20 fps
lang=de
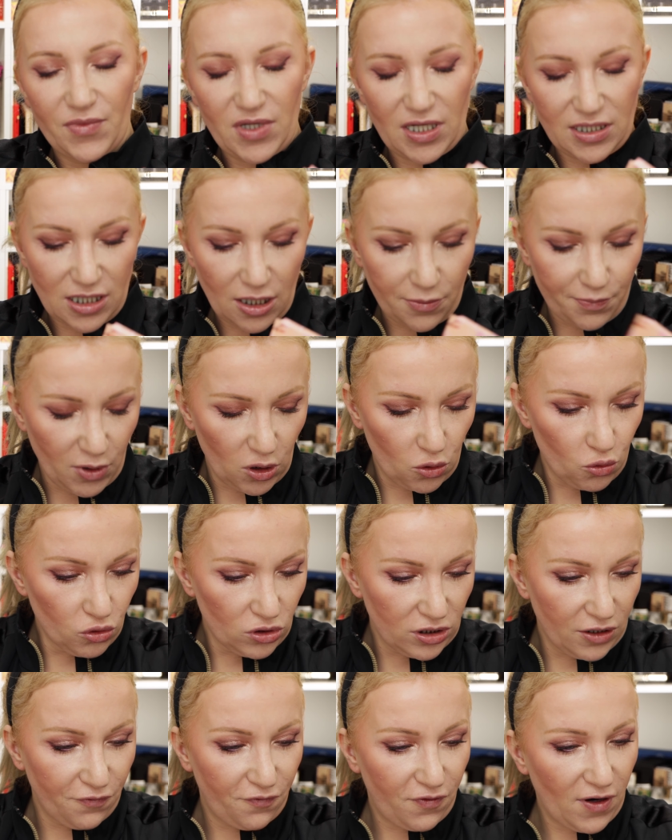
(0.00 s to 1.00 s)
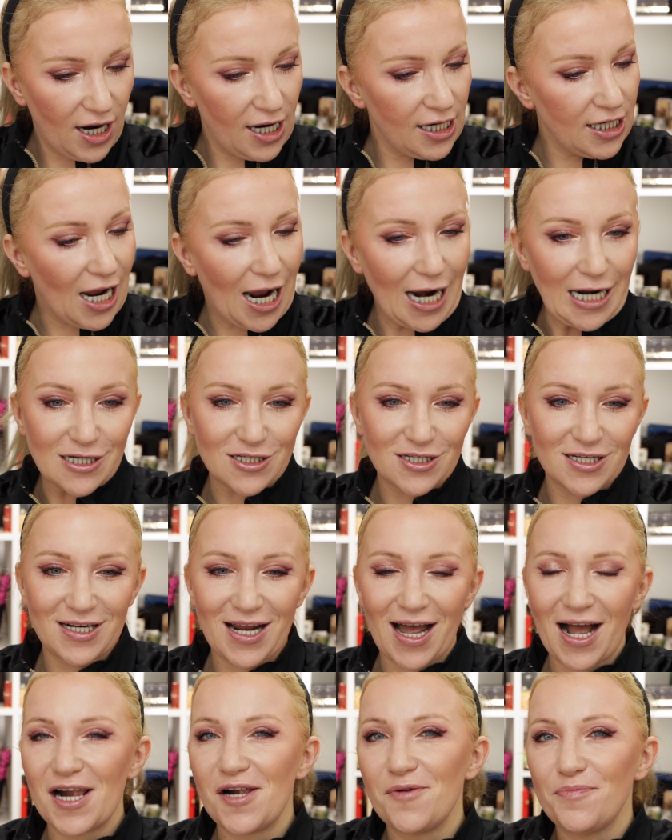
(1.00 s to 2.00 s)
Das hat mir gut gefallen. Alles
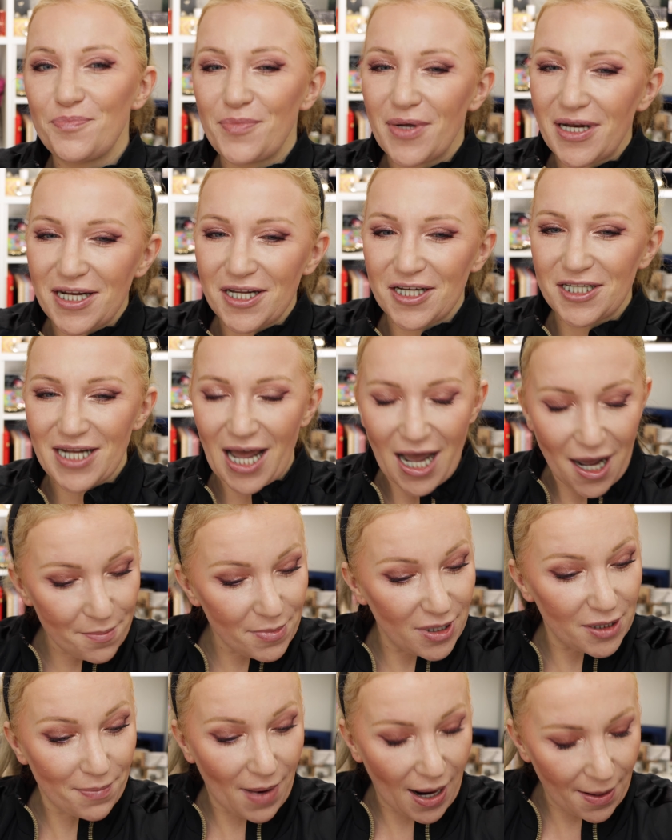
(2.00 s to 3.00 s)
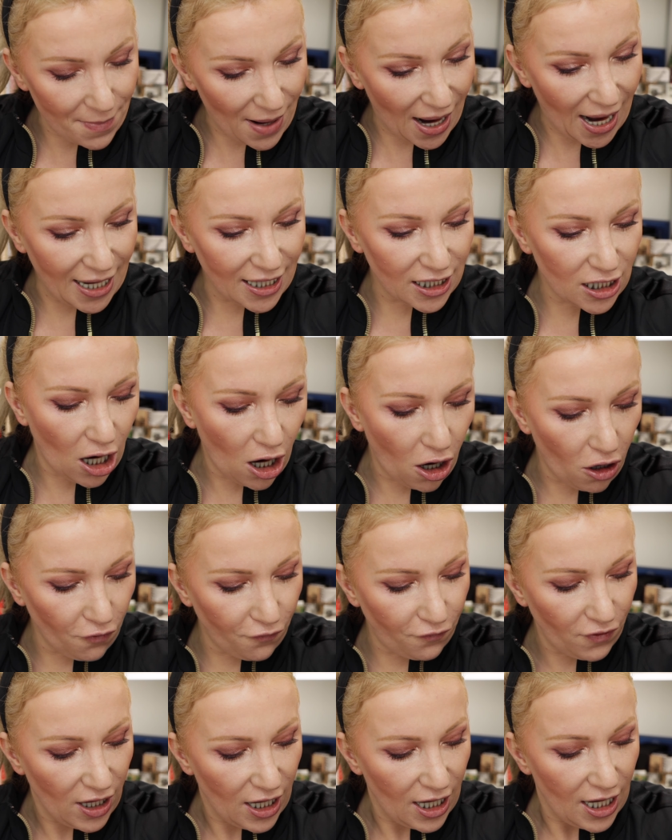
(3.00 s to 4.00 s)
in allem bin ich da mit meinem
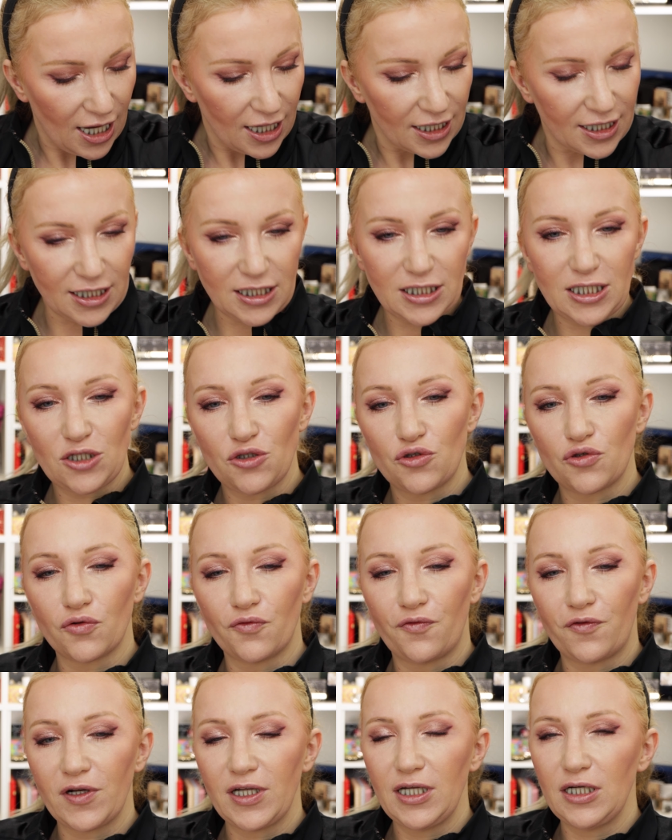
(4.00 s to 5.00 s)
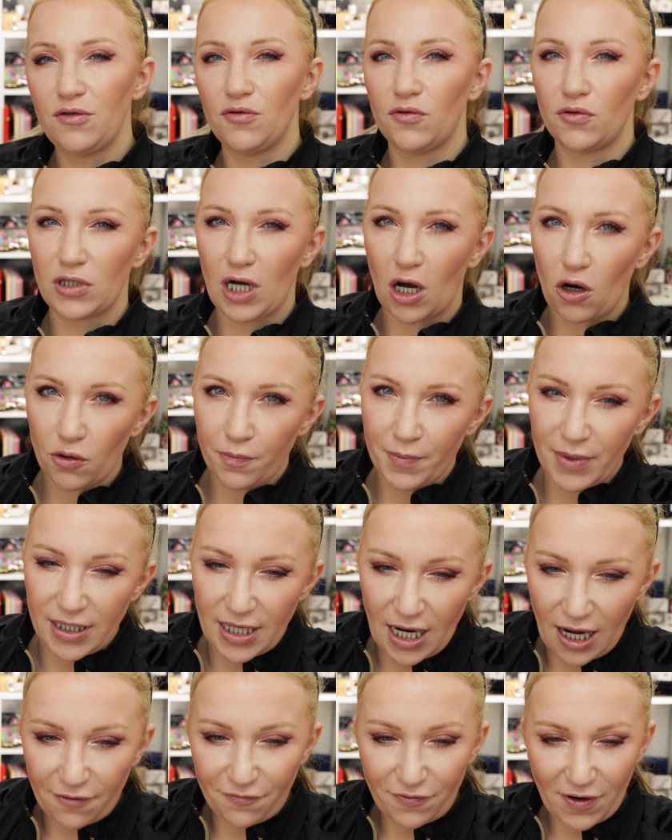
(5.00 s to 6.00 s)
Einkauf richtig zufrieden und auch
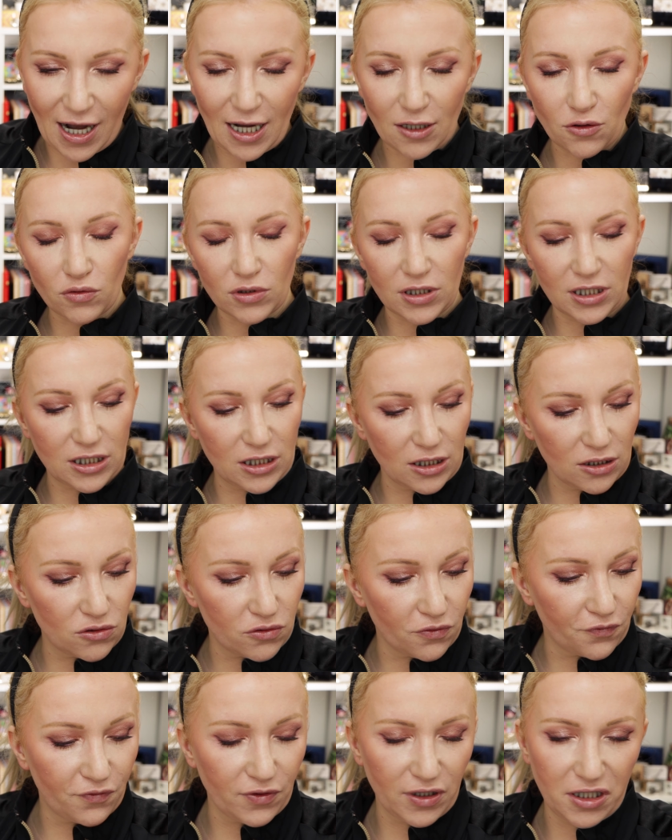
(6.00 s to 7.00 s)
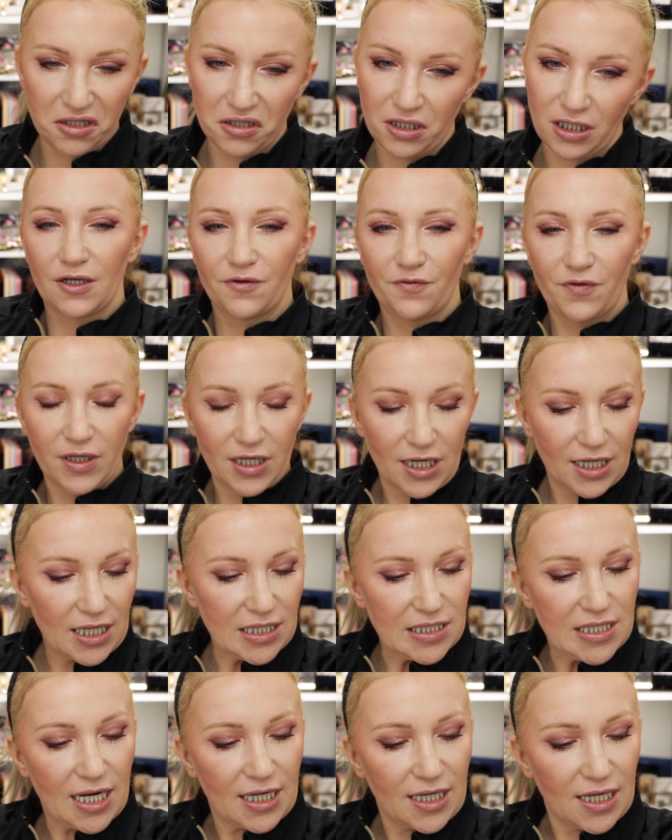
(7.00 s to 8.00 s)
mit der Erfahrung richtig zufrieden. Ich finde
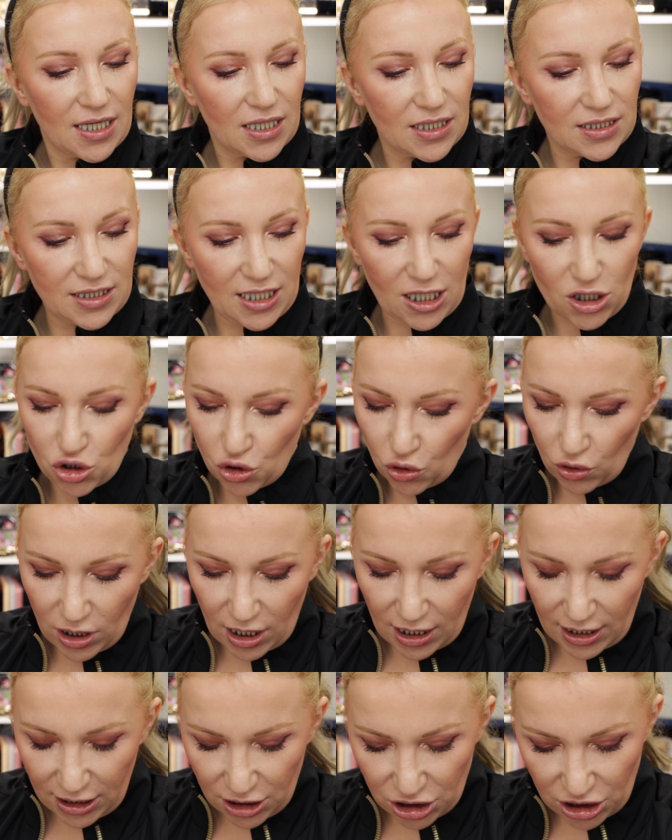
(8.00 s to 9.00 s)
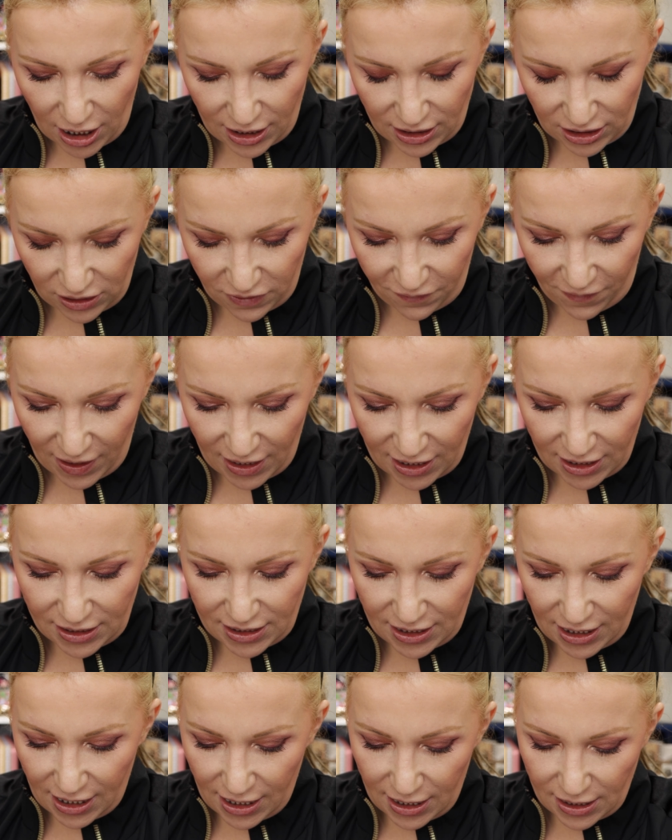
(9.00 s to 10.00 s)
das eine sehr schöne
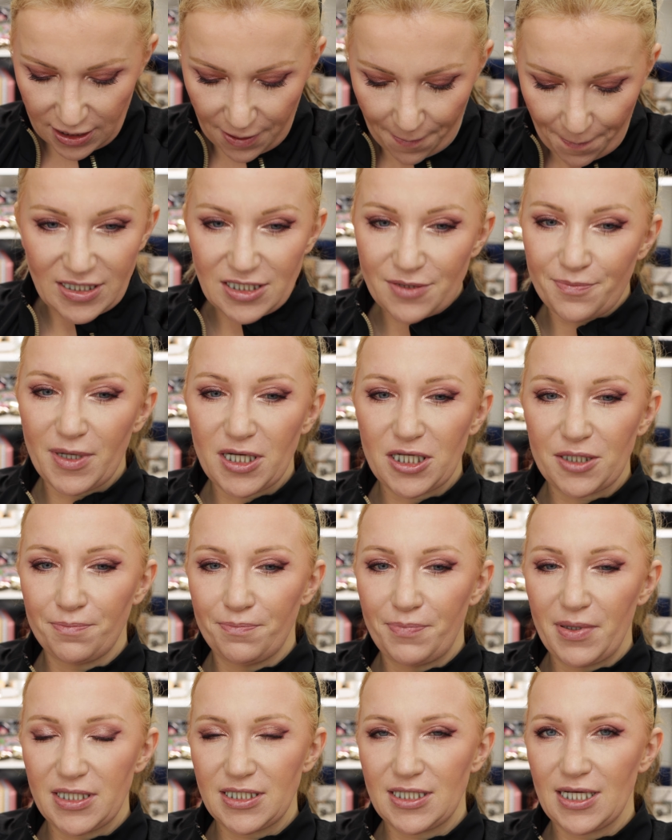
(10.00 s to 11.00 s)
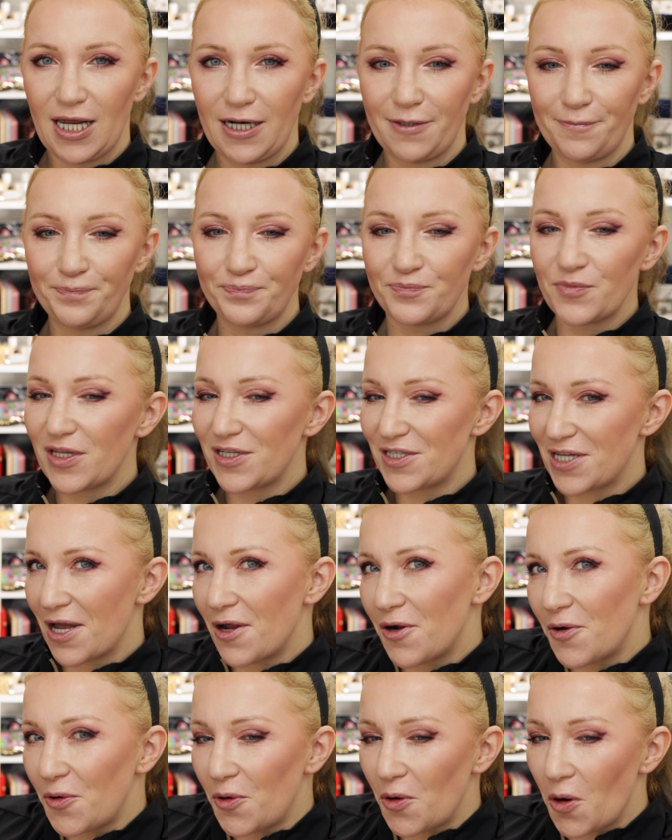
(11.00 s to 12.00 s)
Lidschattenqualität. Was mich ein bisschen
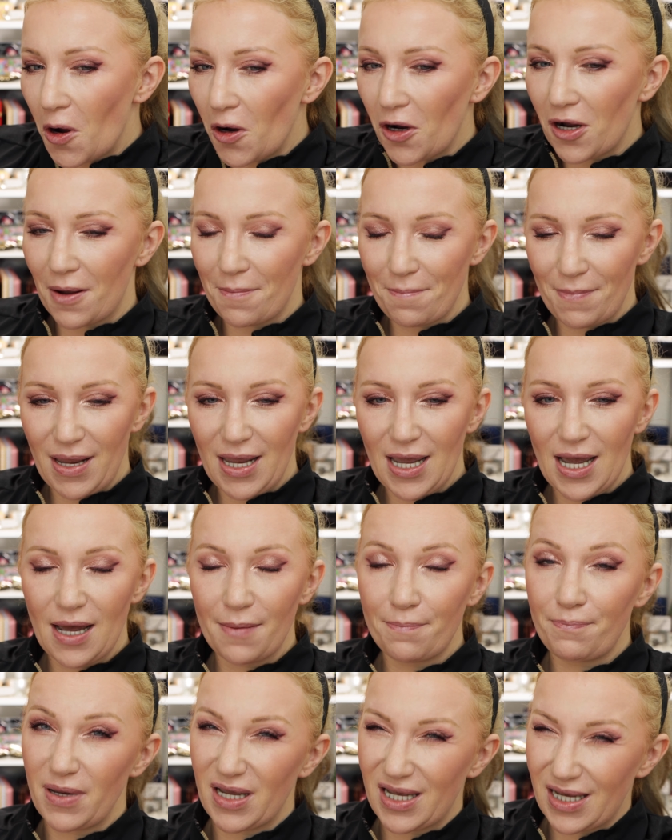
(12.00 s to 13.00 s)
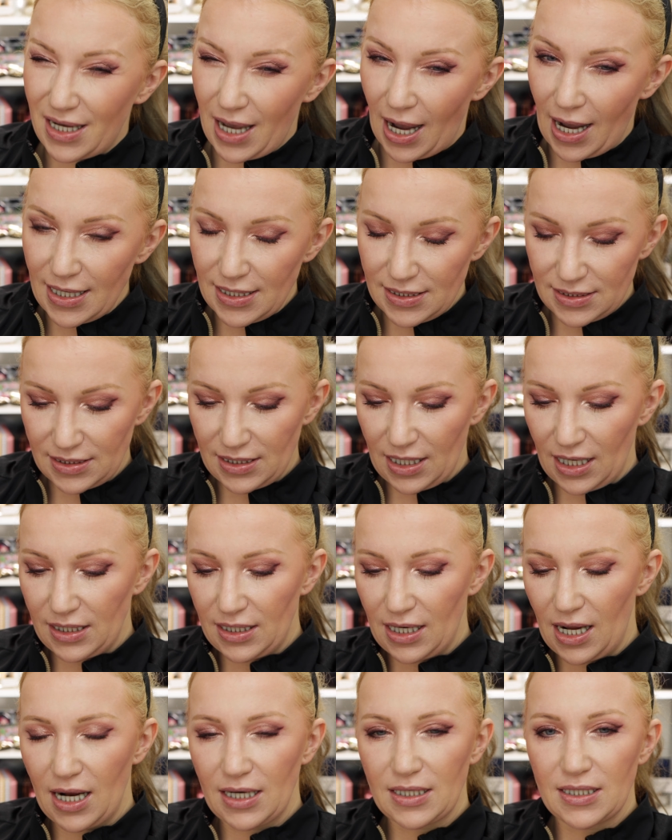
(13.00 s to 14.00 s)
noch mehr
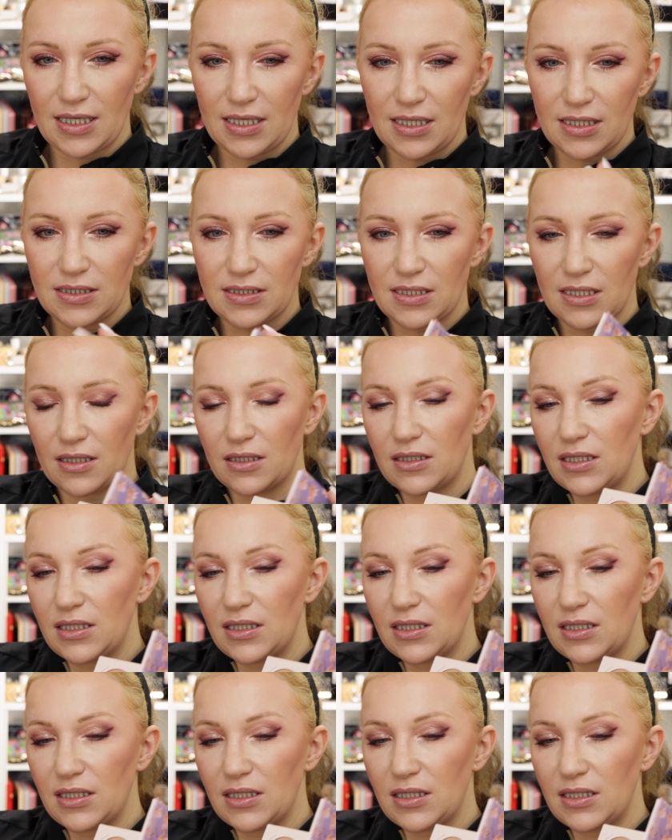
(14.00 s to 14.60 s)
begeistert hat, ist